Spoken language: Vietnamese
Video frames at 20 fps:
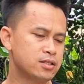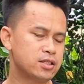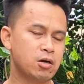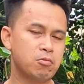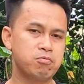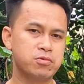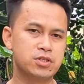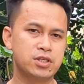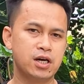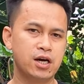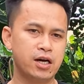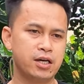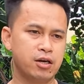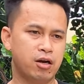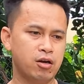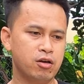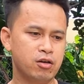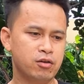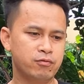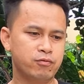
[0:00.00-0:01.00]
trồng chơi
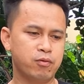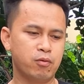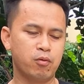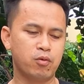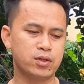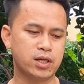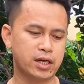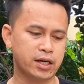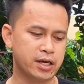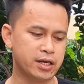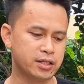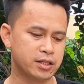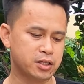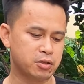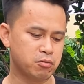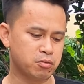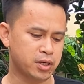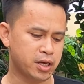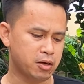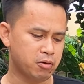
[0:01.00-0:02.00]
thôi, phục vụ gia đình
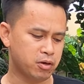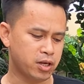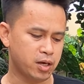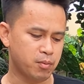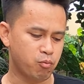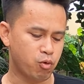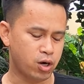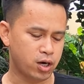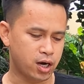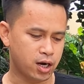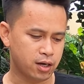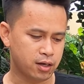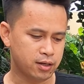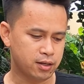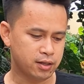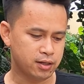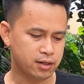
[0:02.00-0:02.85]
thì cũng đều có thể mua được.